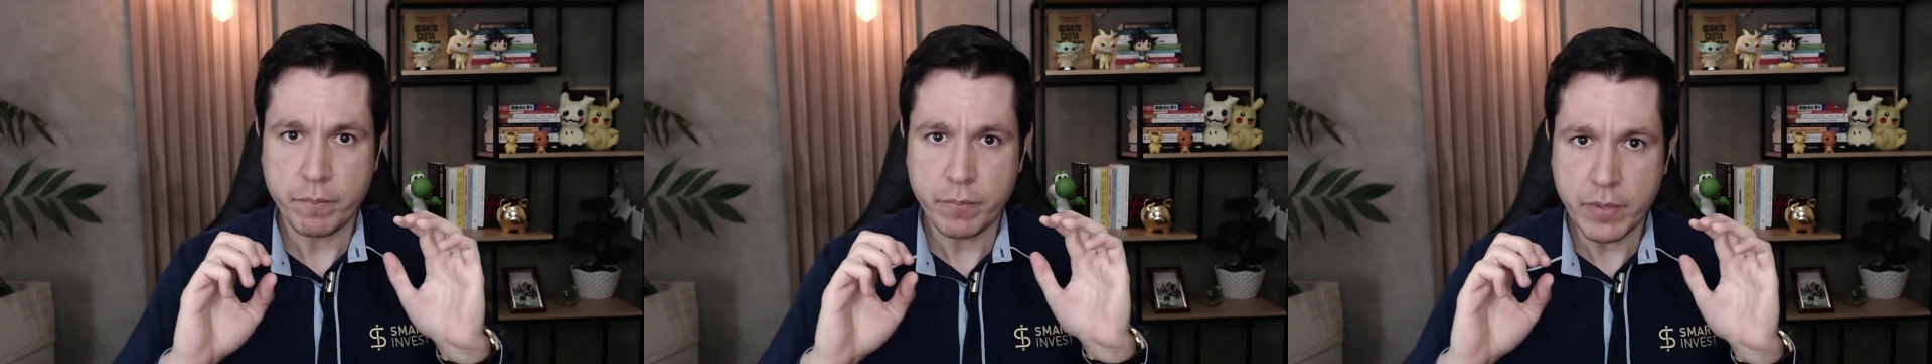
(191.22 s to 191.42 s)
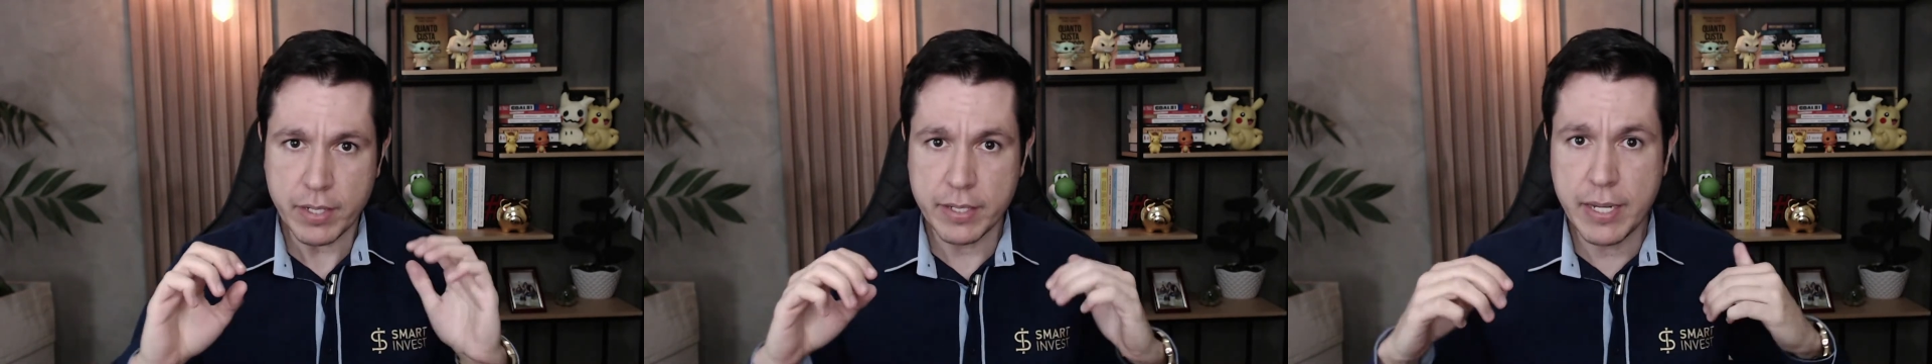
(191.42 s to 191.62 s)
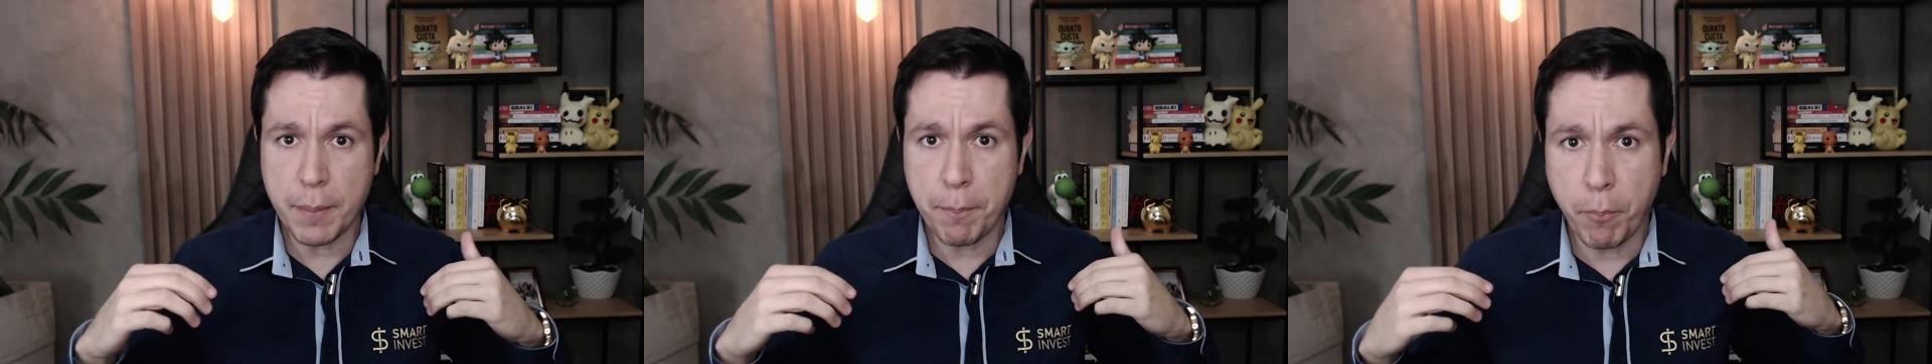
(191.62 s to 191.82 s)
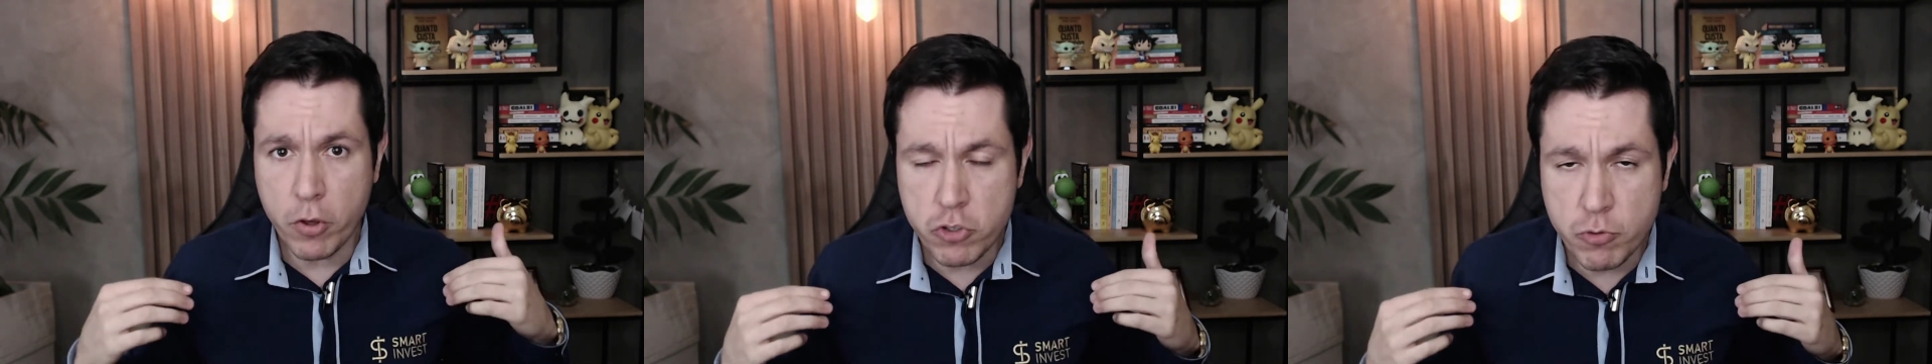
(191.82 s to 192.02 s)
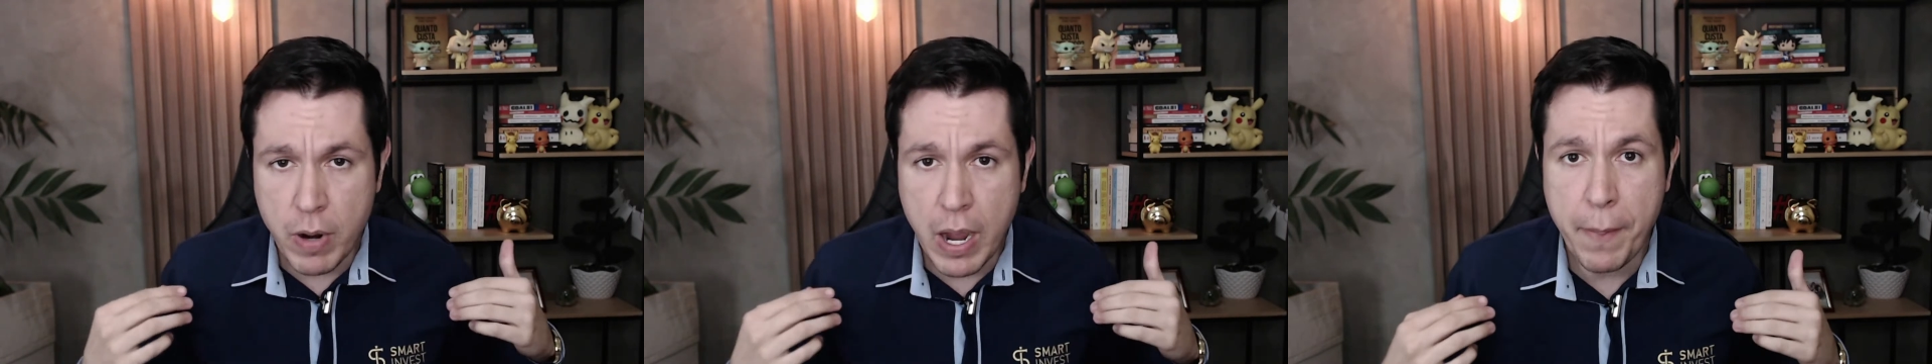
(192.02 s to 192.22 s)
depois de
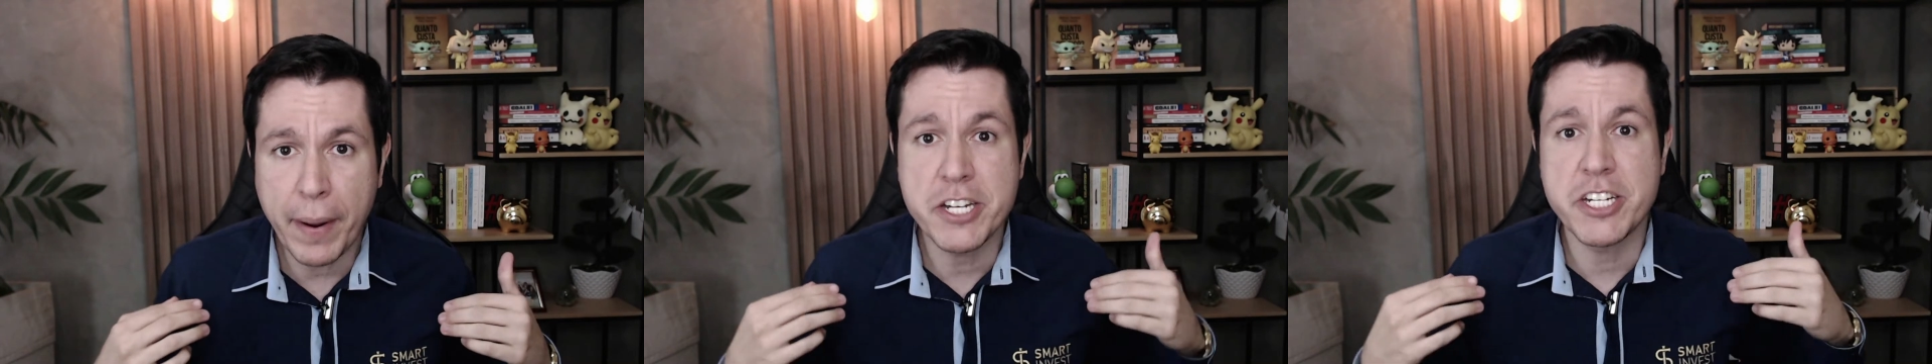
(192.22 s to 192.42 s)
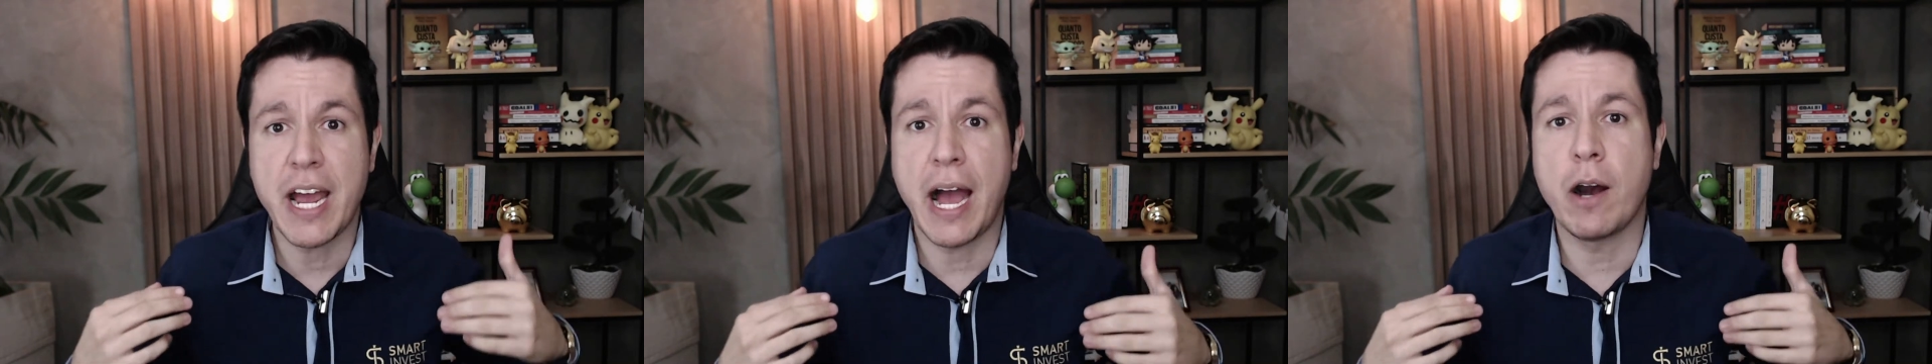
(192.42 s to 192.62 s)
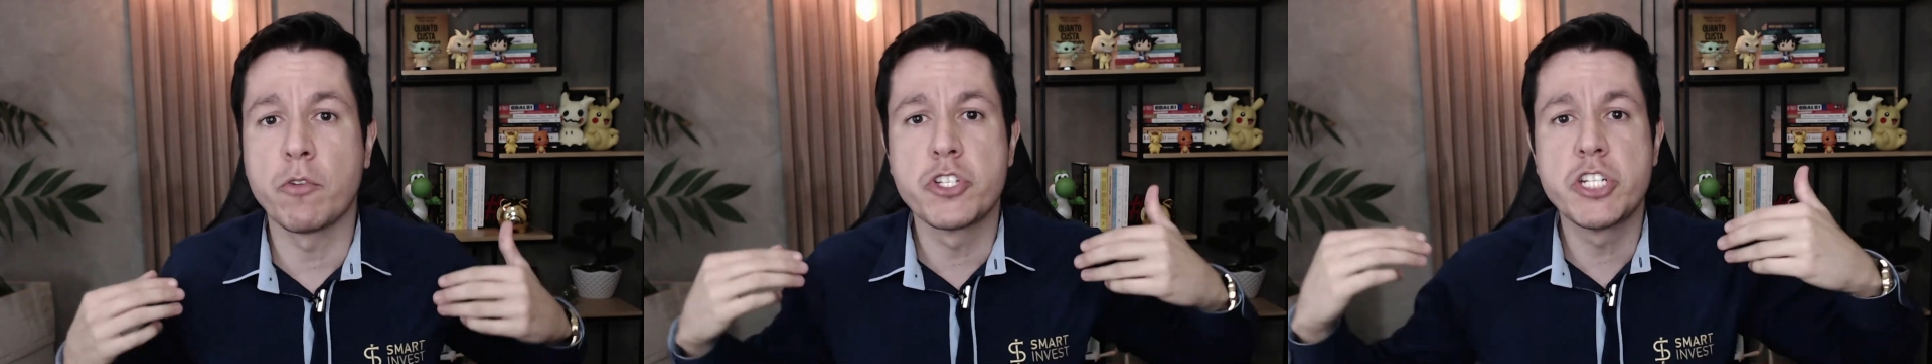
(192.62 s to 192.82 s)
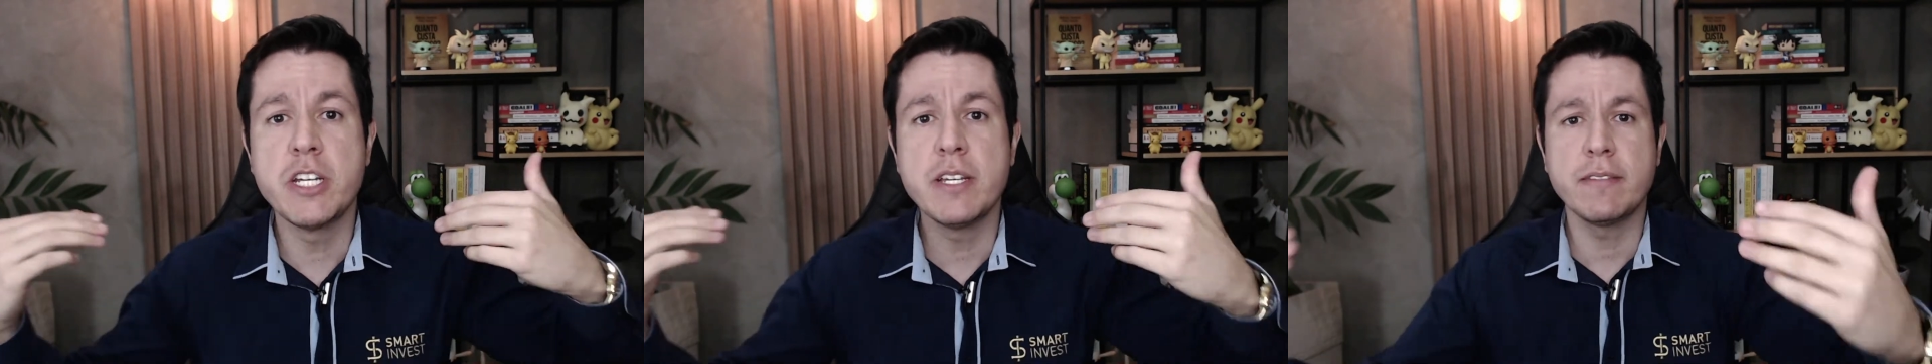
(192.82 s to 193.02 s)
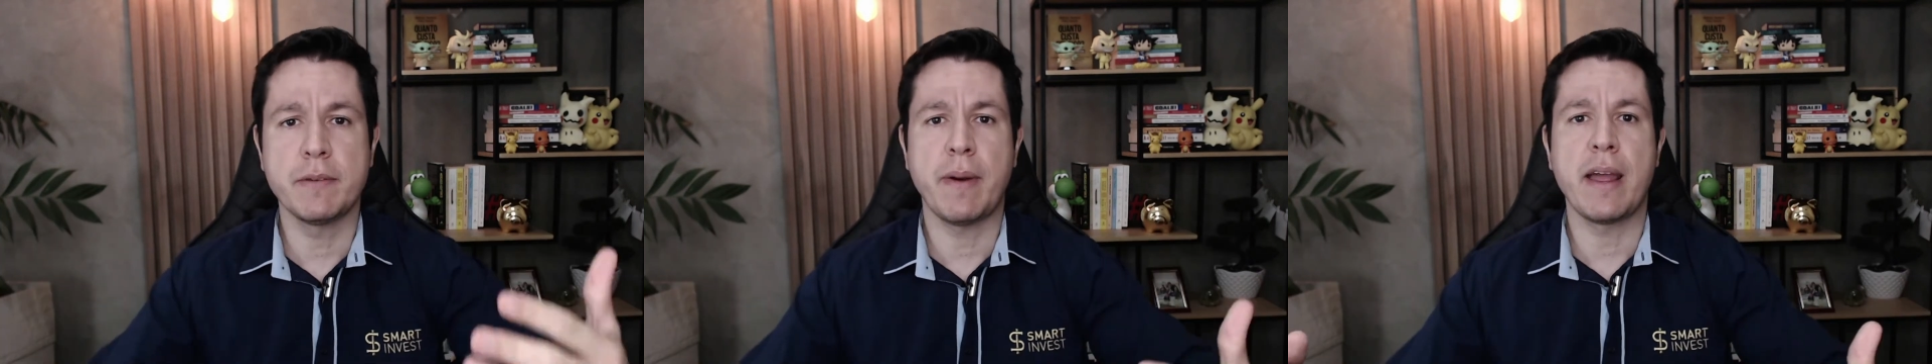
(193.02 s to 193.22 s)
uma época de
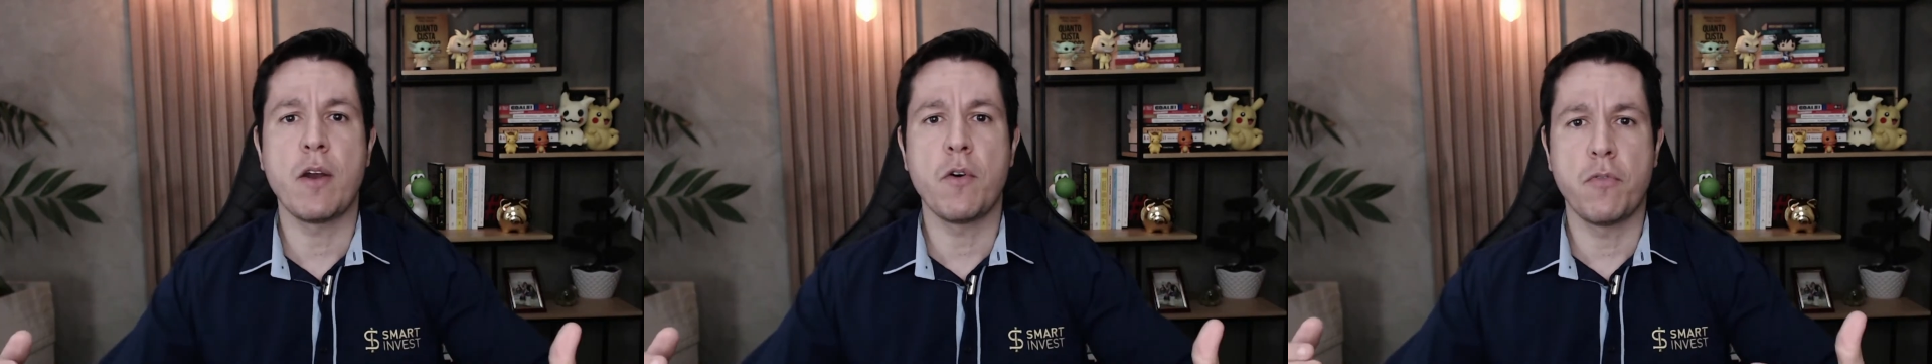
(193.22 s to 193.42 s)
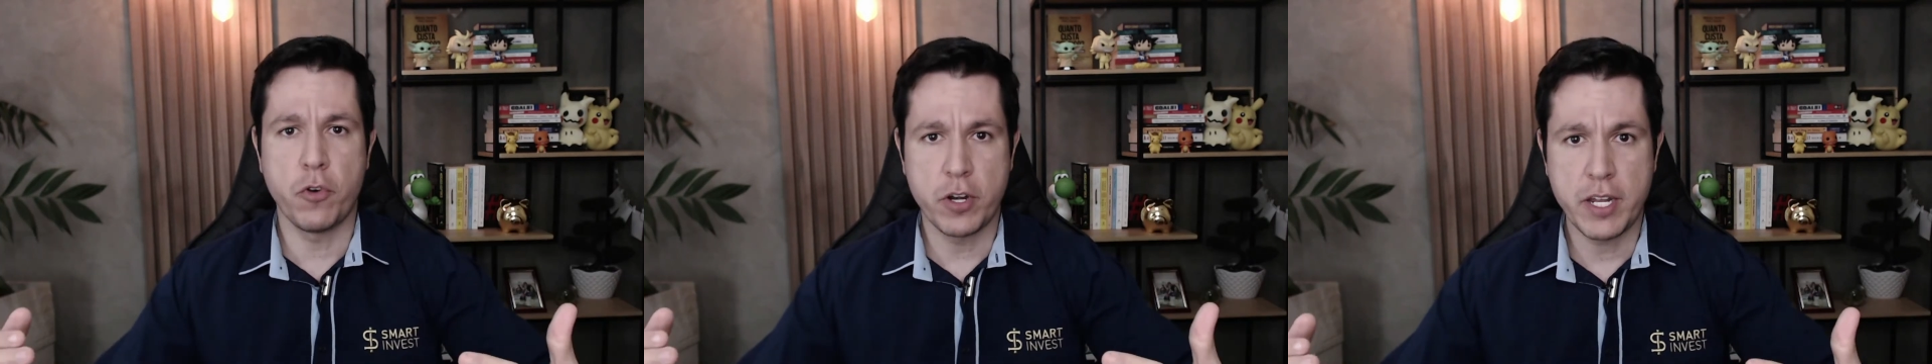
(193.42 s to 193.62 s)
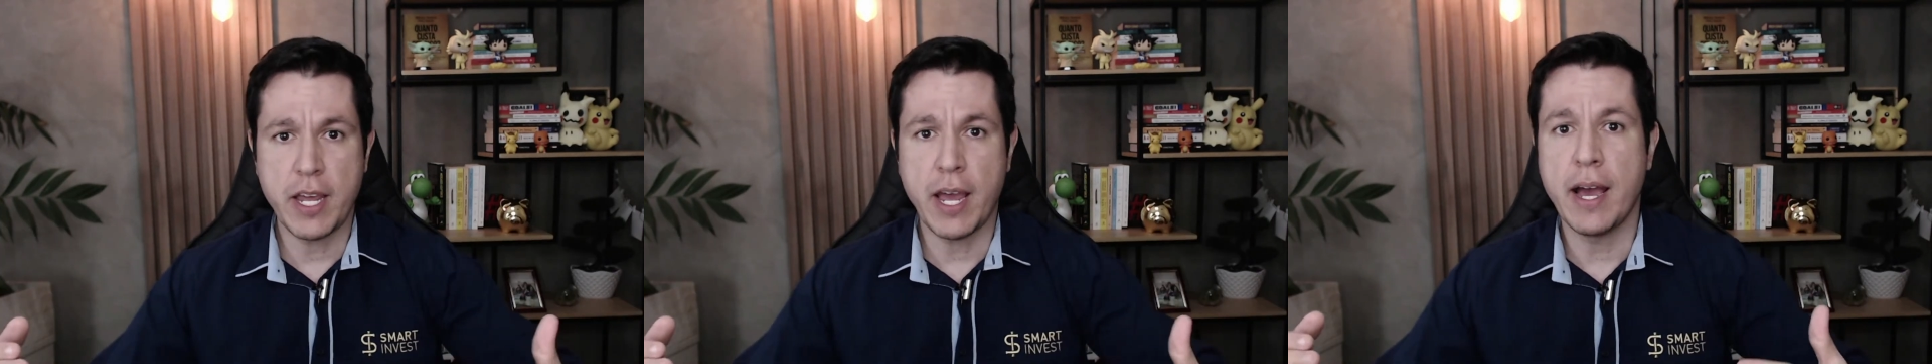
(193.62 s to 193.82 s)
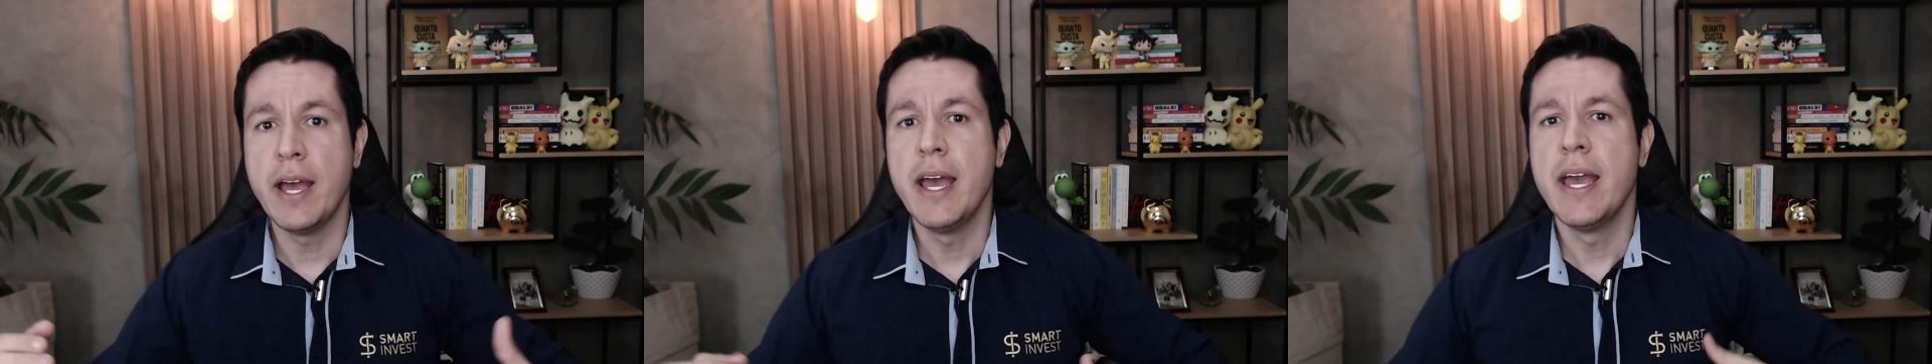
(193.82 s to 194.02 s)
altíssima euforia,